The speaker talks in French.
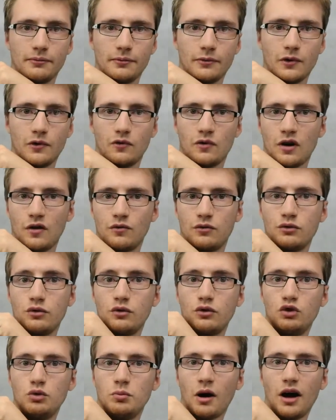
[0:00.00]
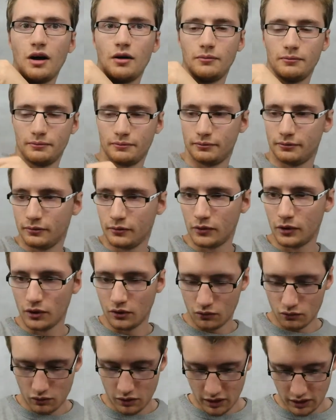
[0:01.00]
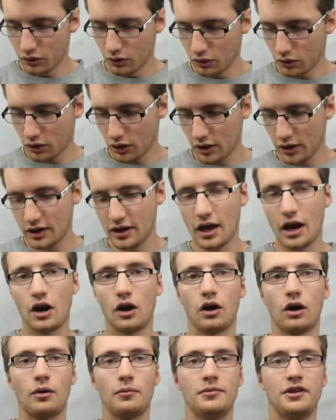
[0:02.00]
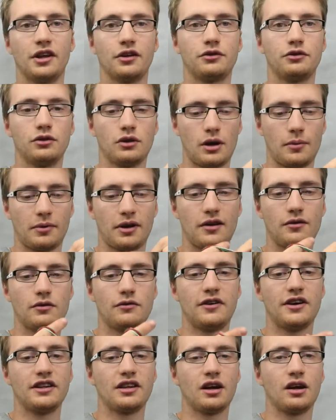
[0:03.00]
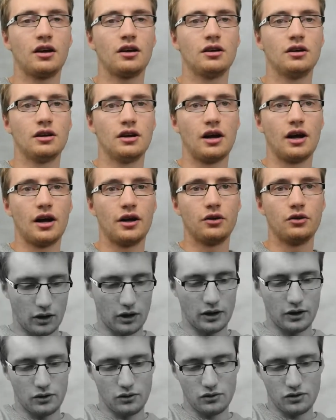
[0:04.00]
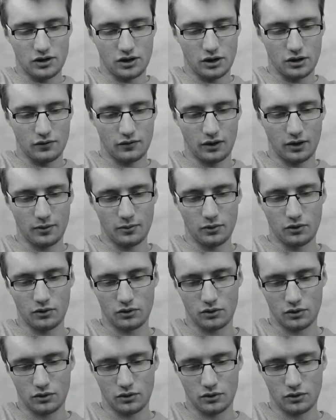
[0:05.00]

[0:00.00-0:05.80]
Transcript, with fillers: enfin du bras, voilà. Donc, et alors, bien sûr, après, vous faites un, un nœud. Les nœuds, c'est vraiment euh,